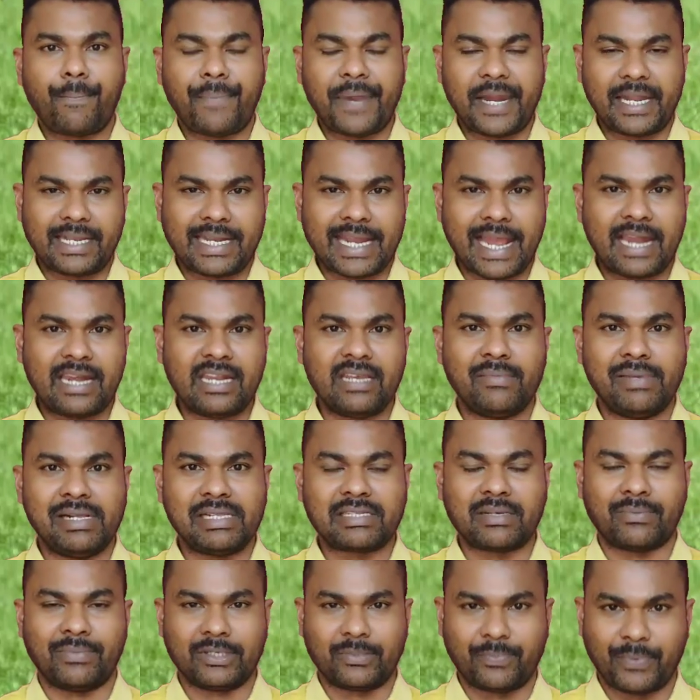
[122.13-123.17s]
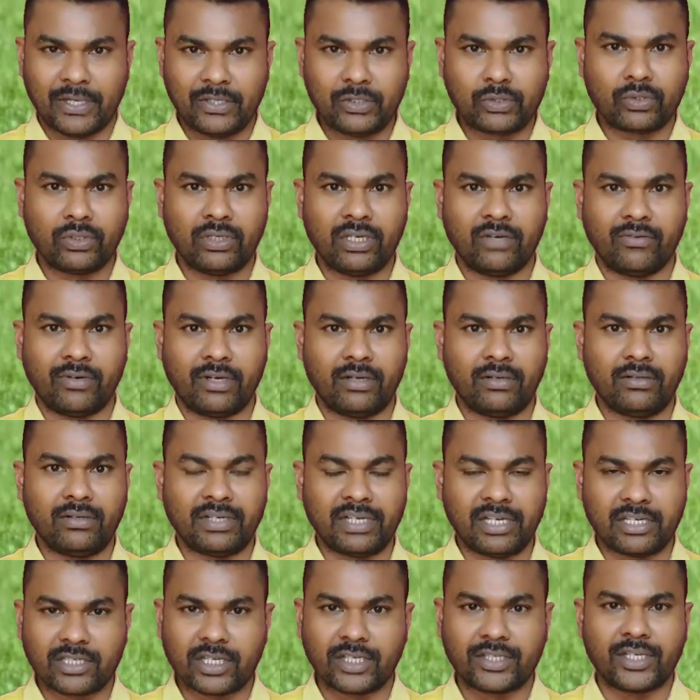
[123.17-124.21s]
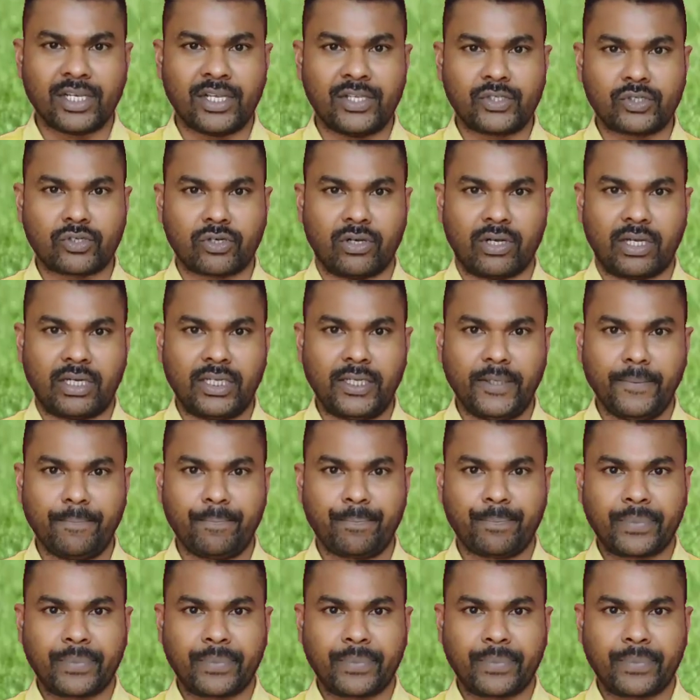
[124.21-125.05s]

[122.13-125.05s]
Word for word: పెట్ యానిమల్స్ సంబంధించి పెంచుకునే వాళ్ళు రిజిస్టర్ చేయించుకోవాలి